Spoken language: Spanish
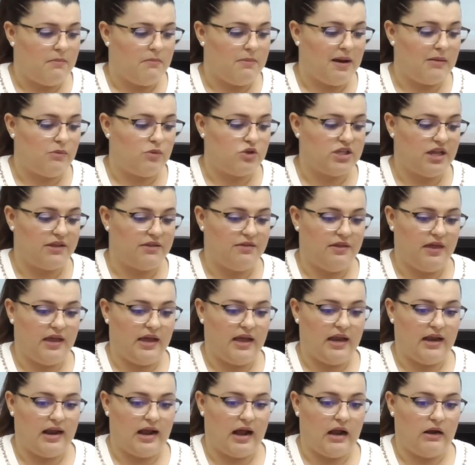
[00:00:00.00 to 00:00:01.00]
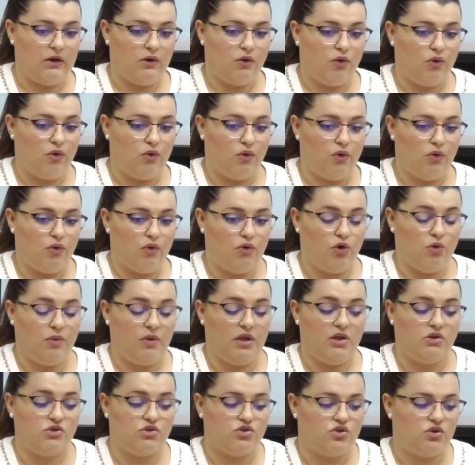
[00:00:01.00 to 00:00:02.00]
vamos a hacer algo
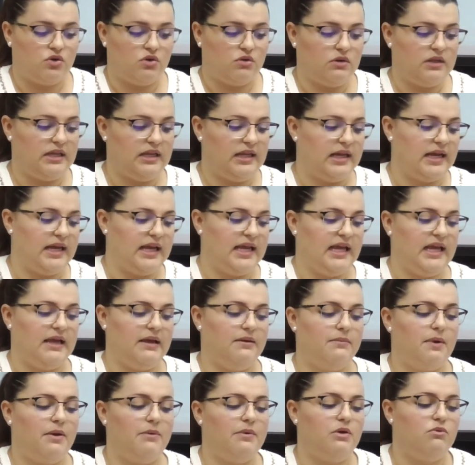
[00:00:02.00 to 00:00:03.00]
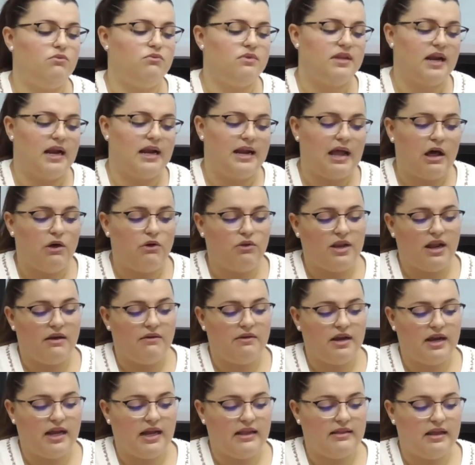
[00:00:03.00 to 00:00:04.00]
novedoso y es que va a haber un traslado de la
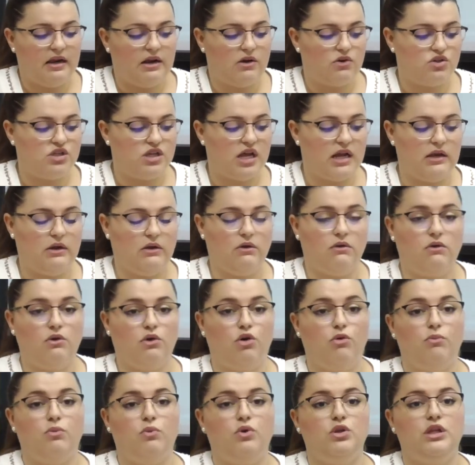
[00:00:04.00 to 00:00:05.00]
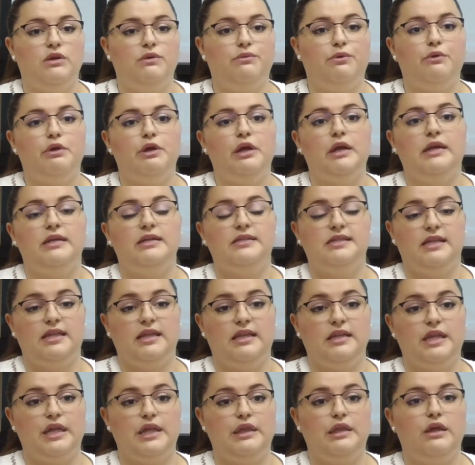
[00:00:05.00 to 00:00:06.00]
Virgen del Rosario con motivo del
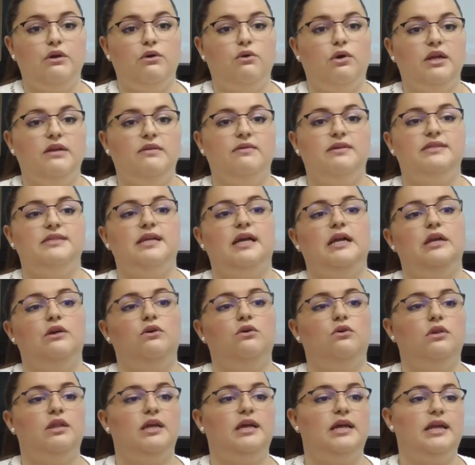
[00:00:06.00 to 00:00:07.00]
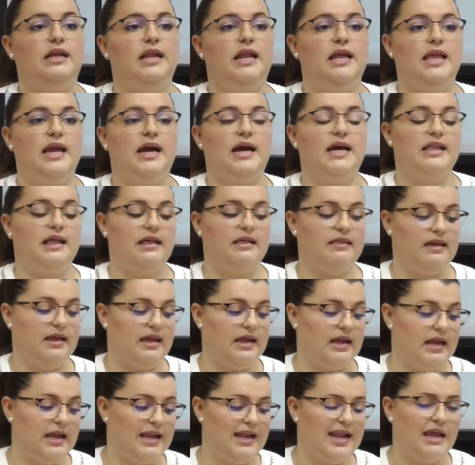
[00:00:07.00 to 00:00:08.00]
75 aniversario de la llegada
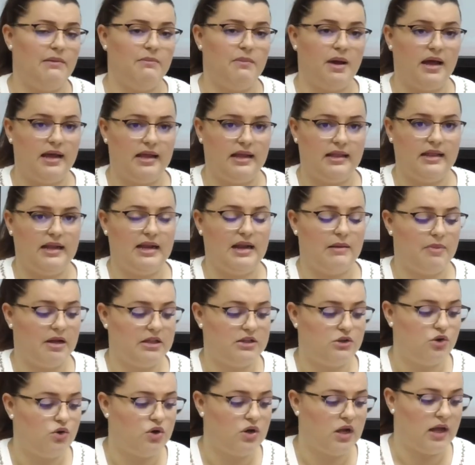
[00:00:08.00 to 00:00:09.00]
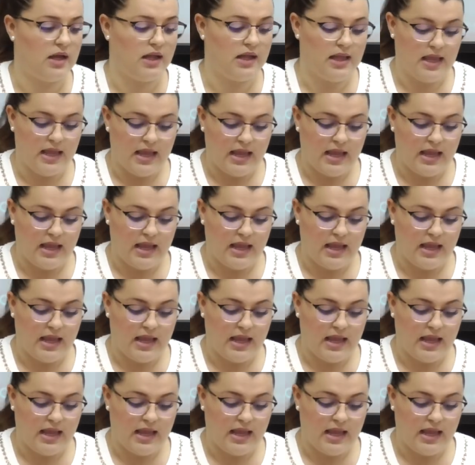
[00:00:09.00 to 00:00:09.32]
de la imagen de la patrona.